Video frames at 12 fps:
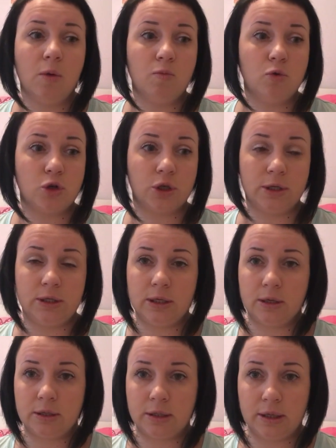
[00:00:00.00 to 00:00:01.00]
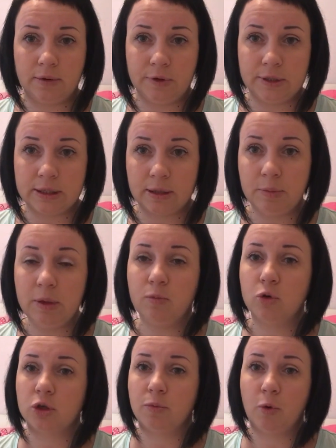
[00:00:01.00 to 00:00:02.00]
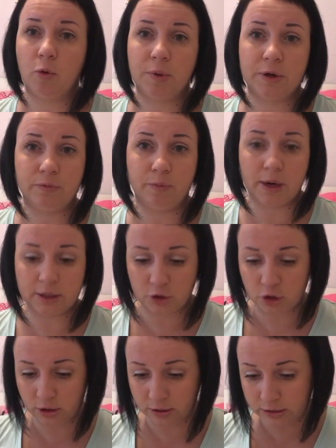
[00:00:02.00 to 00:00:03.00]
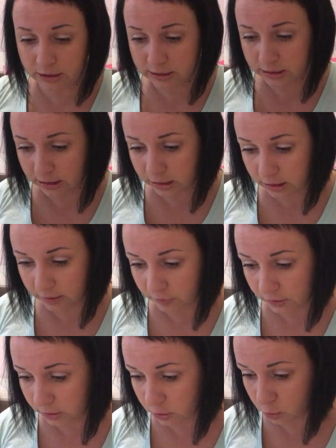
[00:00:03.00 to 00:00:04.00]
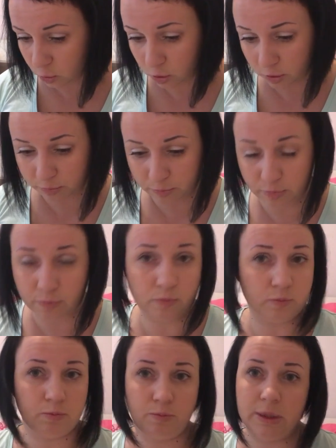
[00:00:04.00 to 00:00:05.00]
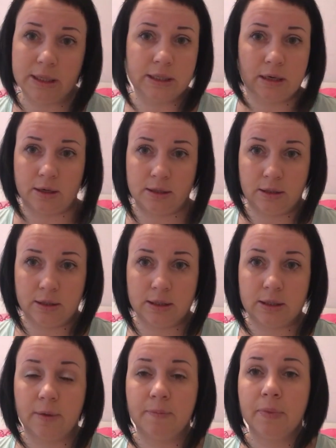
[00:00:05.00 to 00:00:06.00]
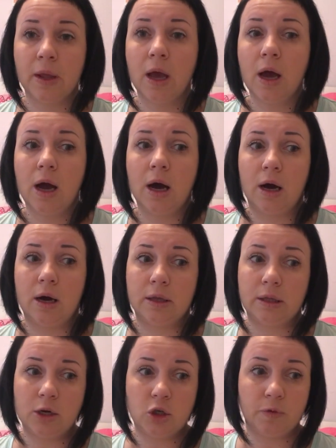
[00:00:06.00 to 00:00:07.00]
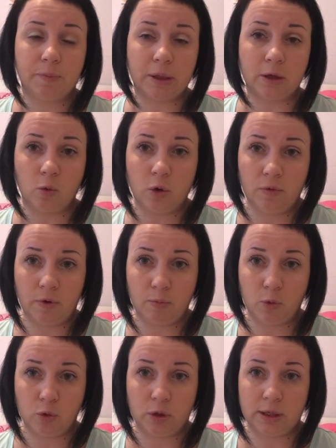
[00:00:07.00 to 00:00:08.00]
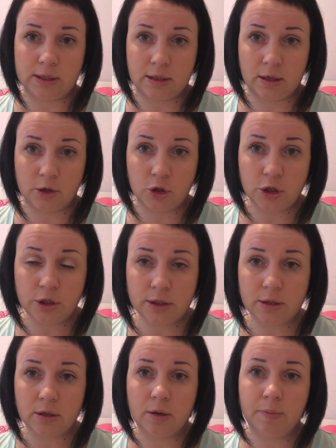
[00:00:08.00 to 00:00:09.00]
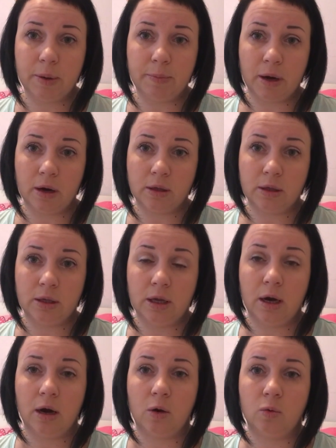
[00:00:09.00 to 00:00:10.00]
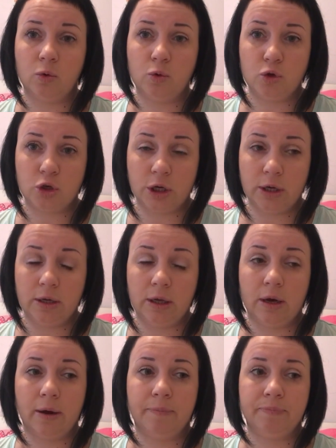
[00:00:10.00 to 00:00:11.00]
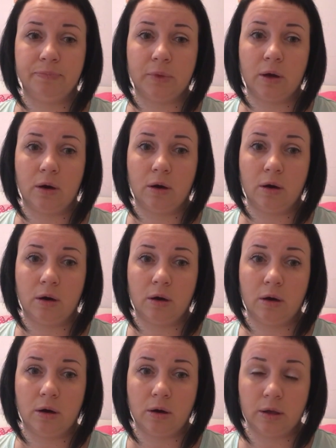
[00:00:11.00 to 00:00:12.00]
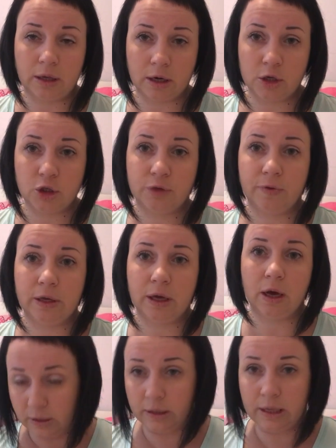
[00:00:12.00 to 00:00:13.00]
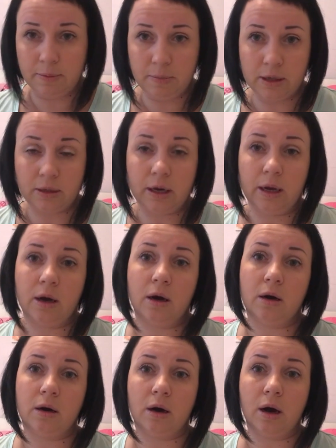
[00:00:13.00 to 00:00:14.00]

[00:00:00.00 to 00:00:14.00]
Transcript: Можно делать и давить самим, можно покупать в баночках детский тыквенный сок, без разницы. А, также в протоколе вам могут назначить э, препараты для улучшения а, наращивания эндометрия,